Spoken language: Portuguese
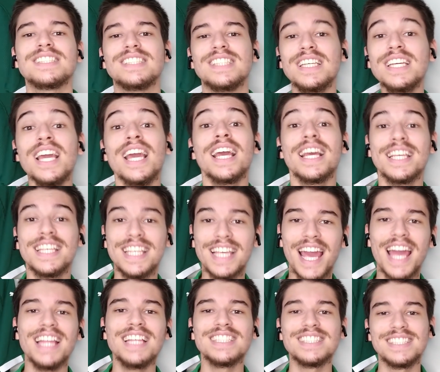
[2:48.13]
sim
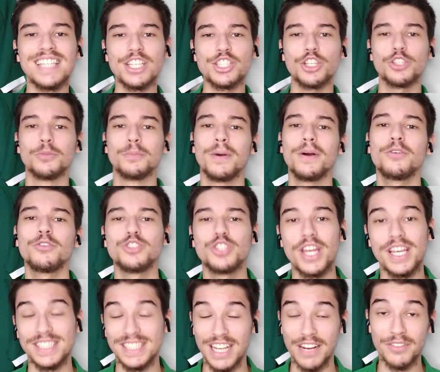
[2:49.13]
que ele esteja no banco de
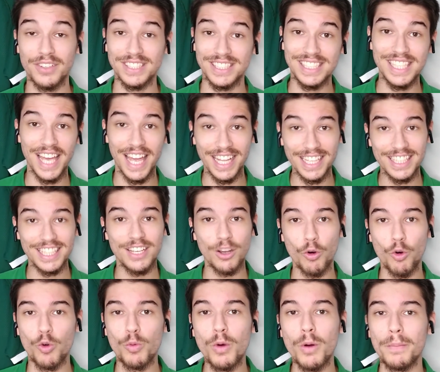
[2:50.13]
reservas e entre em
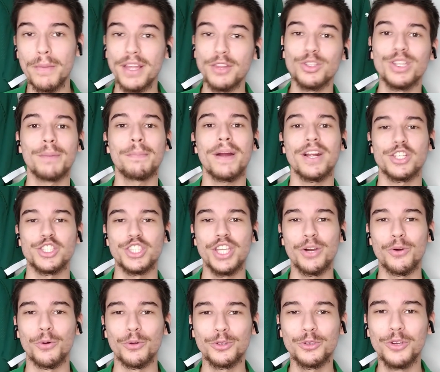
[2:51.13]
algum momento da
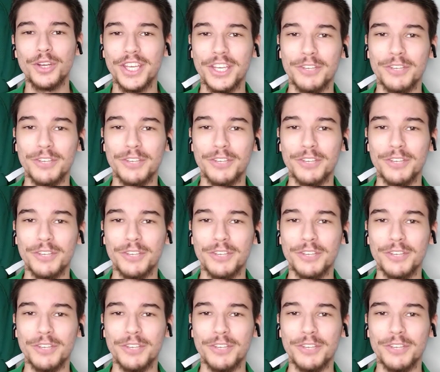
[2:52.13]
partida contra o